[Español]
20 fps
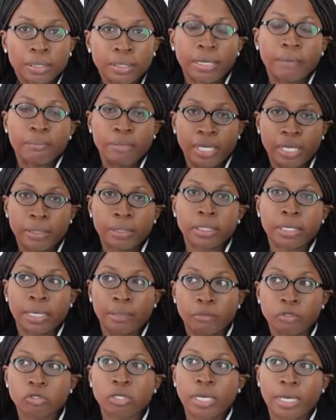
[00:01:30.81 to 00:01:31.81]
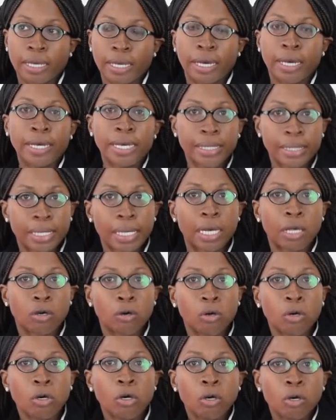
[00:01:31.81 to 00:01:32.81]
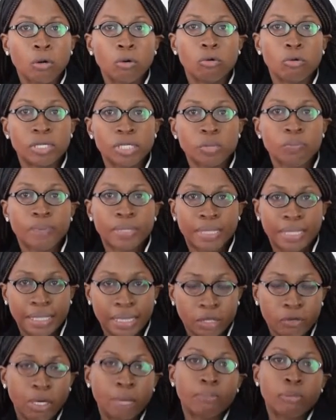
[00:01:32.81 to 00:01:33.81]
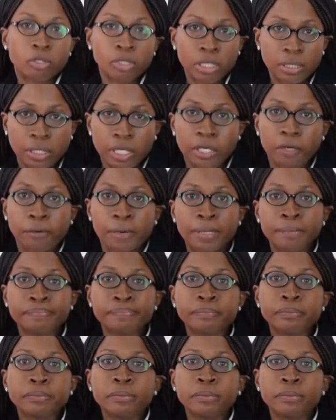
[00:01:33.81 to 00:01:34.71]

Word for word: También digamos que ha generado una expectativa positiva.